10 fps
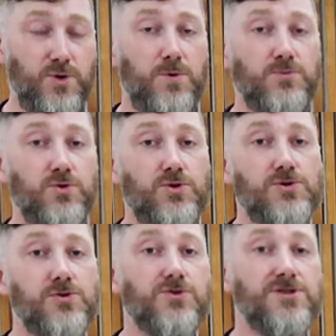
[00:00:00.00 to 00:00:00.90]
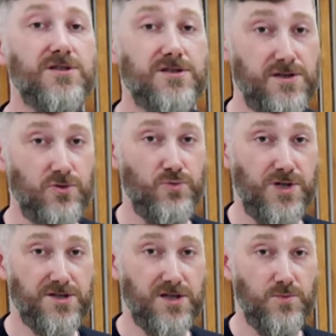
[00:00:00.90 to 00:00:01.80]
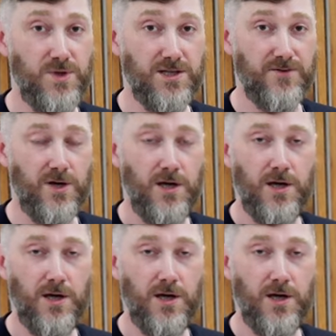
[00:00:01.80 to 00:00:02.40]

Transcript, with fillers: объемом до 360 кубических метров.